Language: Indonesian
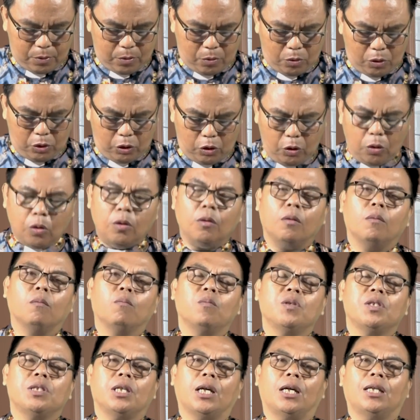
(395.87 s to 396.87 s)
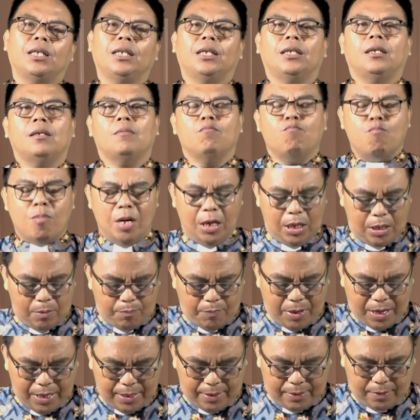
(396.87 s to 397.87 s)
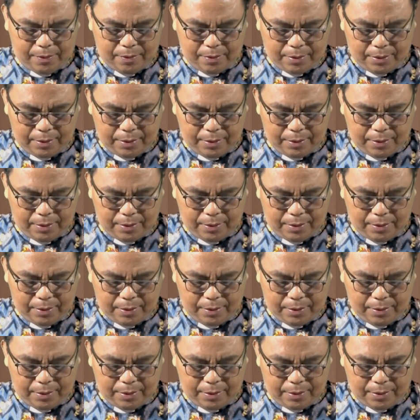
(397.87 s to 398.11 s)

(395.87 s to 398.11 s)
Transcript: untuk menjadi menggemang.